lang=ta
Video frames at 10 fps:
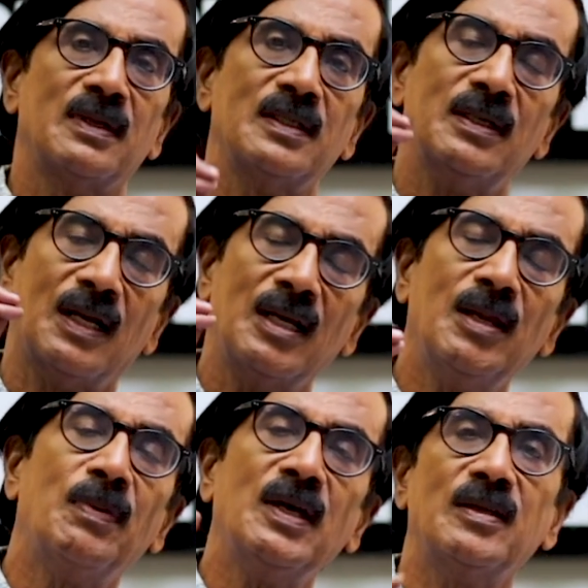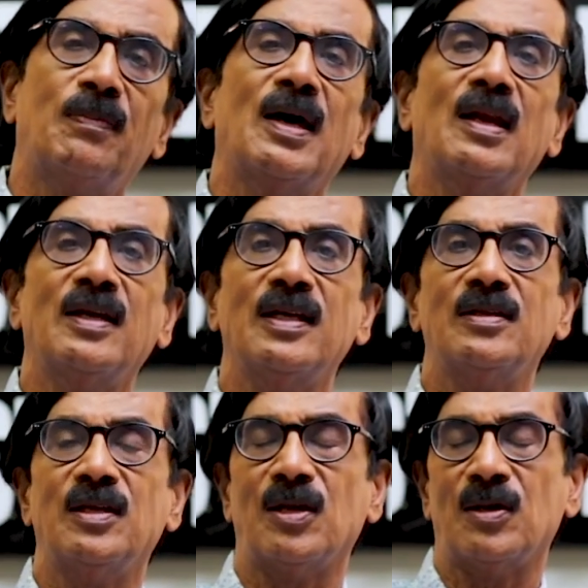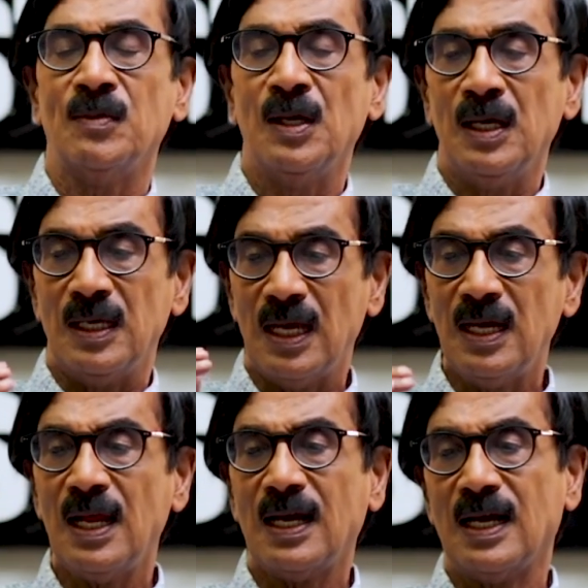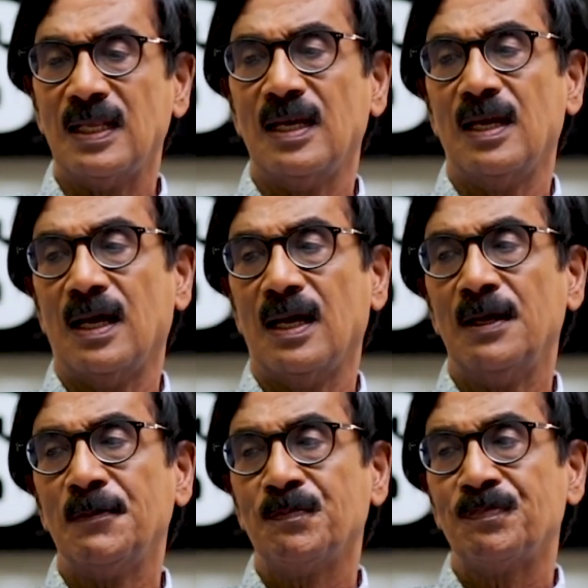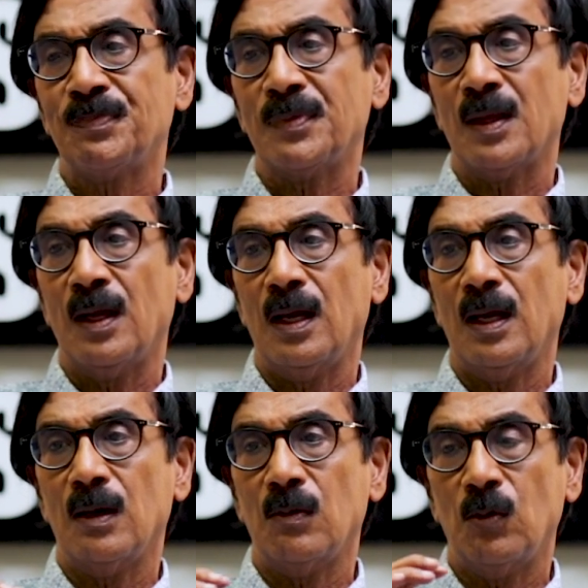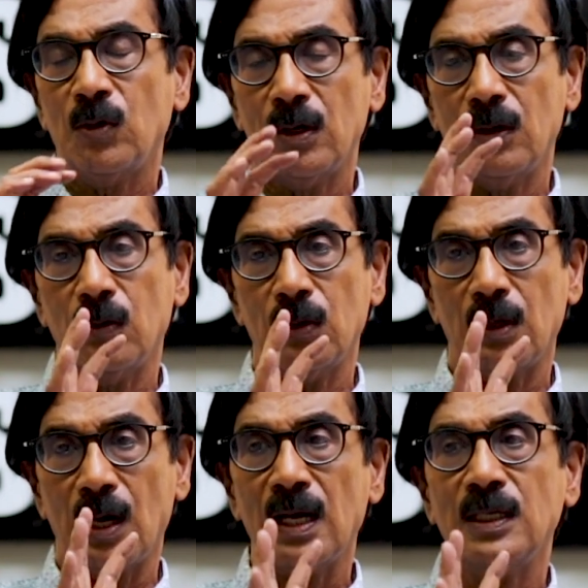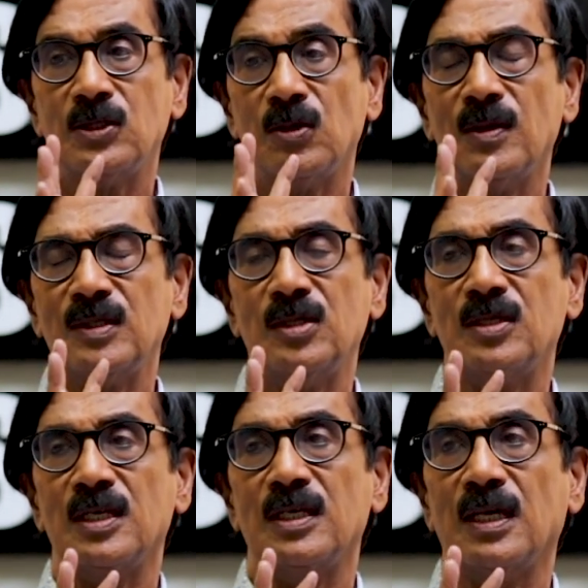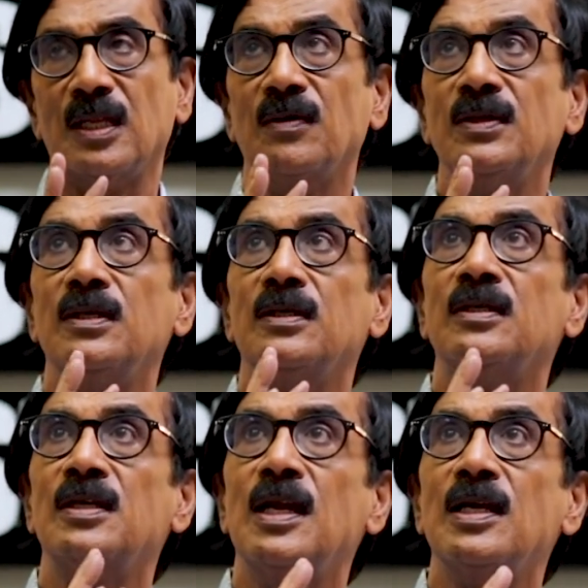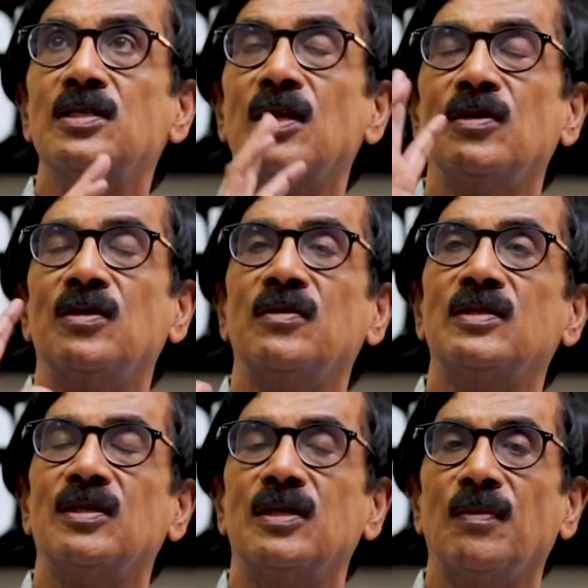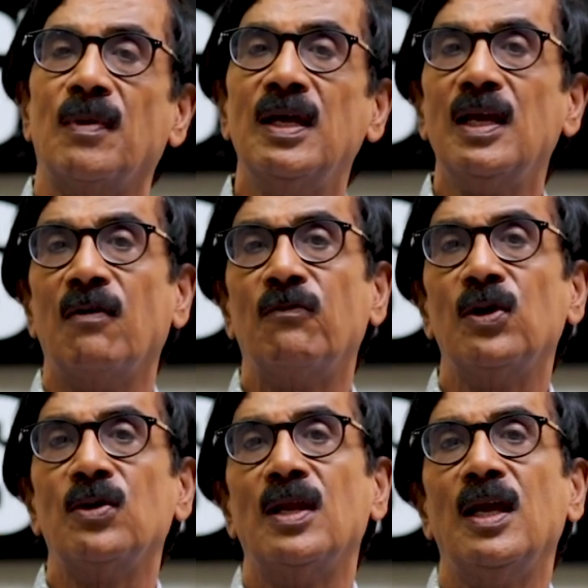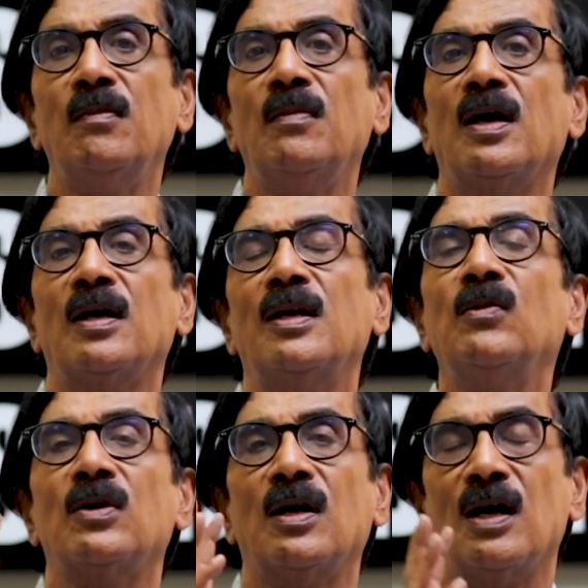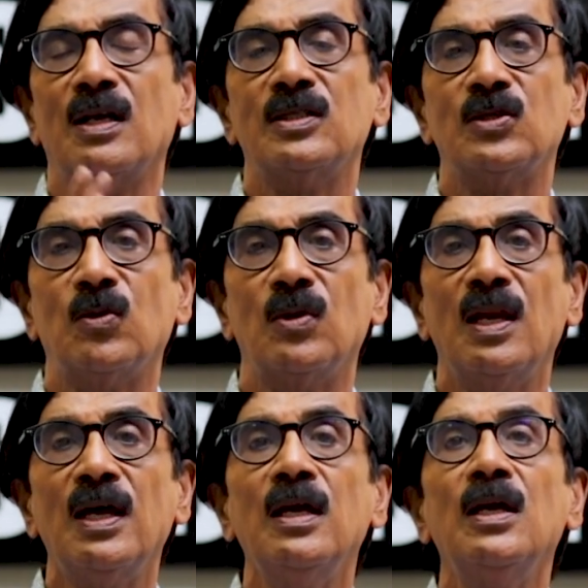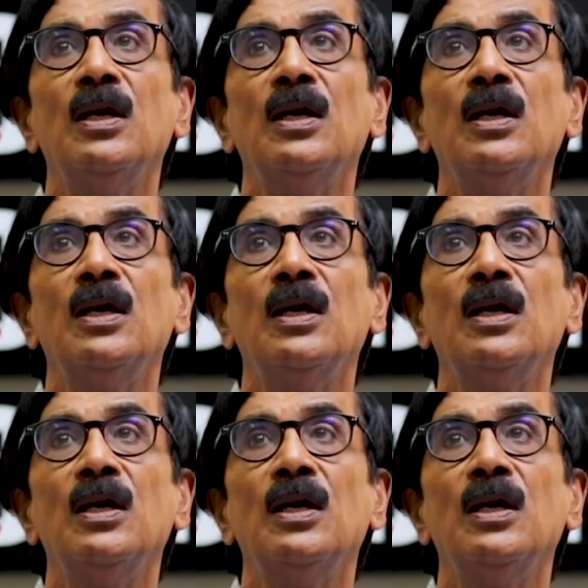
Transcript: வந்து கண்டிப்பாக இது பாராட்டியே தீரணும் என்ன கதைன்னா ஒரு ஒரு காலேஜ் யூனிவர்சிட்டி அதாவது இன்டர்நேஷ்னல் யூனிவர்சிட்டி மாதிரி அவ்வளோ நேம் ஆகின ஒரு காலேஜுக்குள்ளே